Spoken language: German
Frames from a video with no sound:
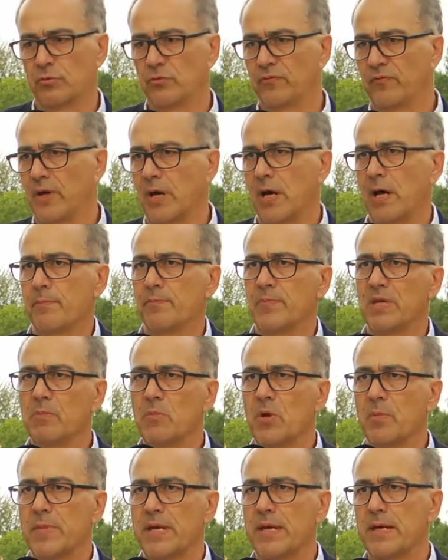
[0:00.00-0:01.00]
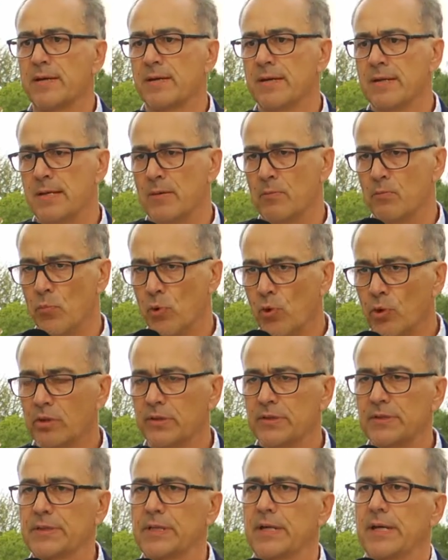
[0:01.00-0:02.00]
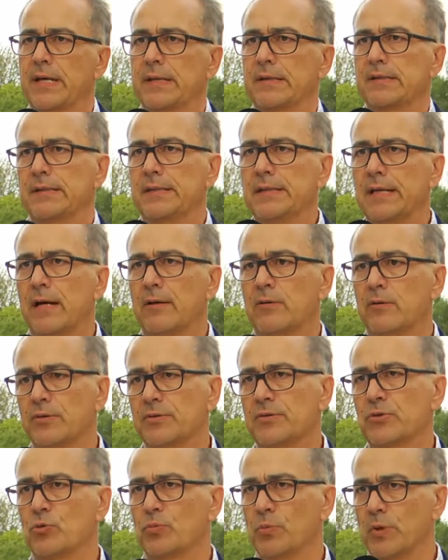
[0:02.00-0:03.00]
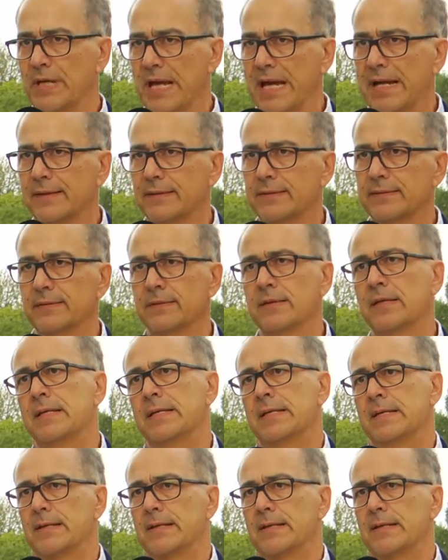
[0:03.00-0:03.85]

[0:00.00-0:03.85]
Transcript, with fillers: Und wir haben immer mehr Möglichkeiten, hier auch zu übernachten.